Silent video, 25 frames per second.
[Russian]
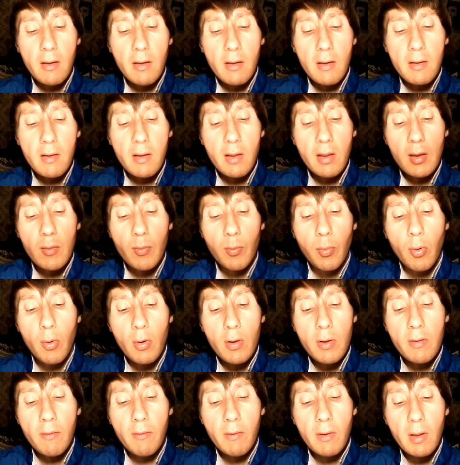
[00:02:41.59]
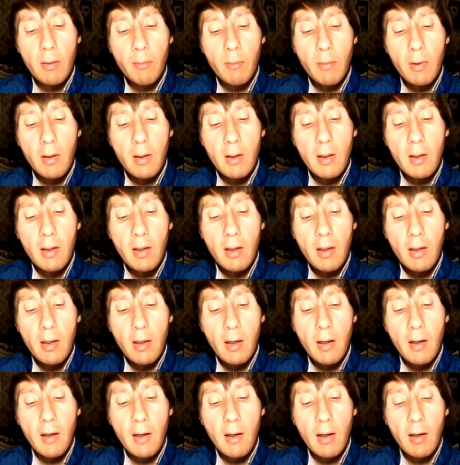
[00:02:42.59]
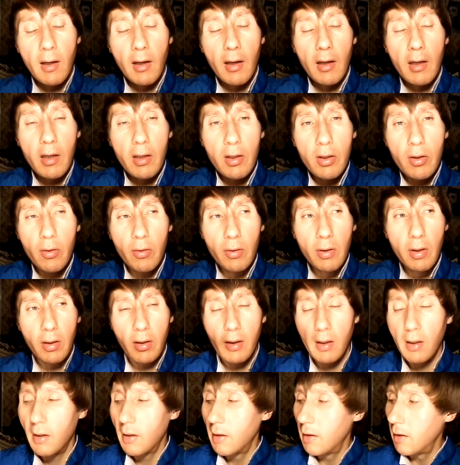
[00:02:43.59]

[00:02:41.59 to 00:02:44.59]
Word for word: с использованием э, решеток.